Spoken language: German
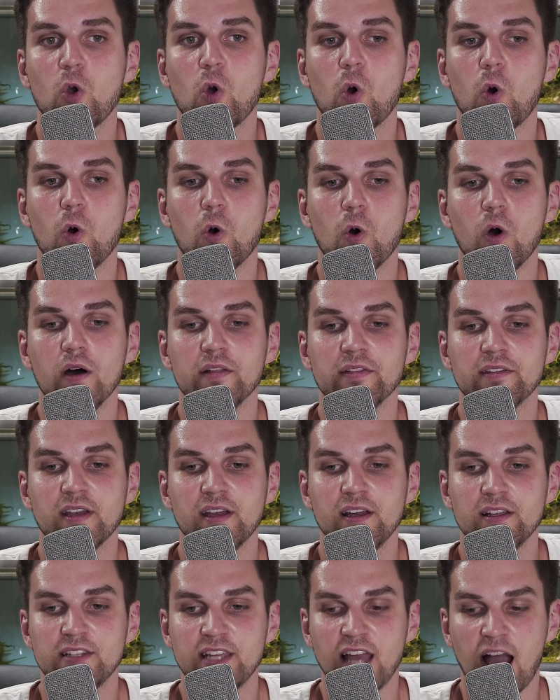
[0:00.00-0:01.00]
Und
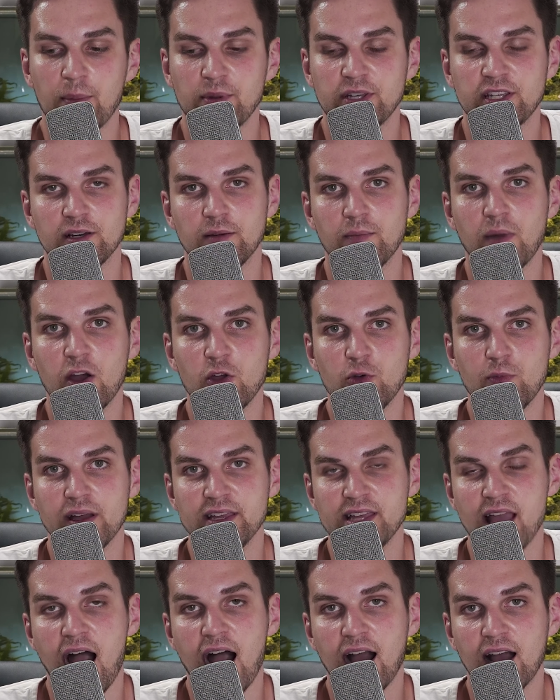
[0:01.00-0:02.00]
die habe ich immer über
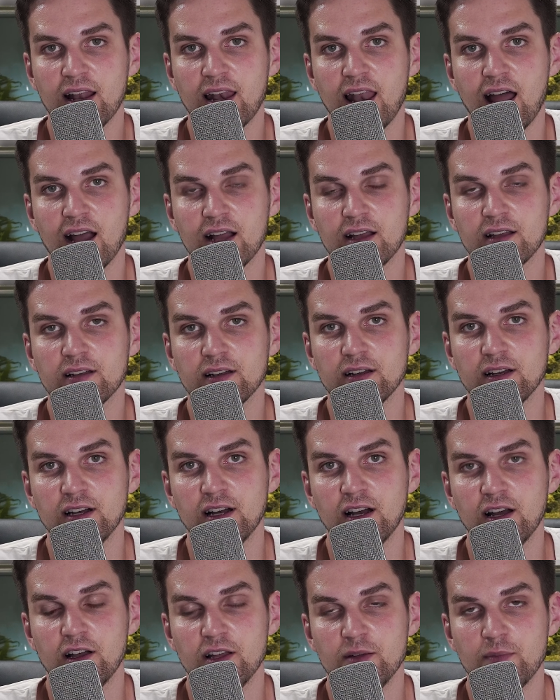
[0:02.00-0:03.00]
Jahre lang
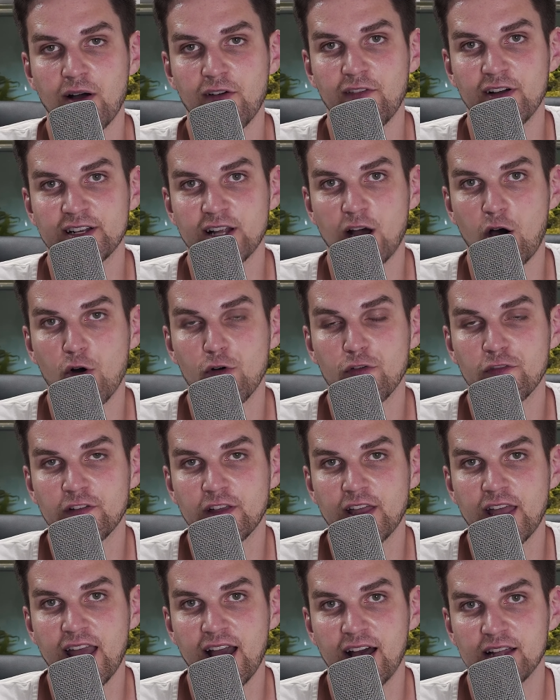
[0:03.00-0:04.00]
äh, immer weiter
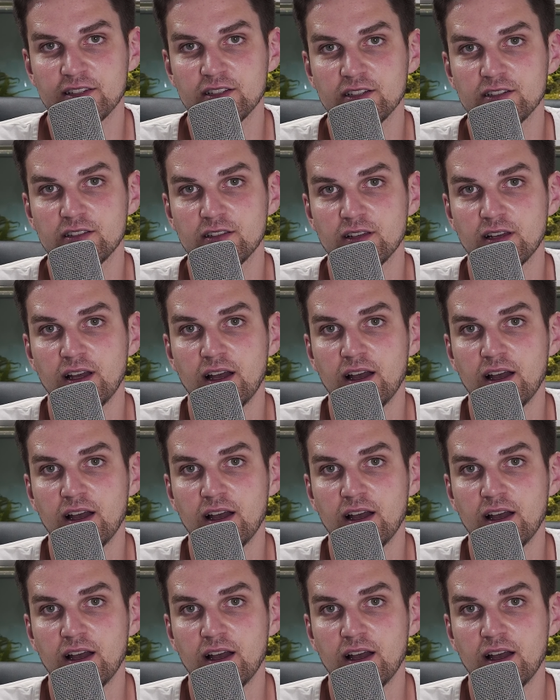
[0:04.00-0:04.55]
aufgehärtet,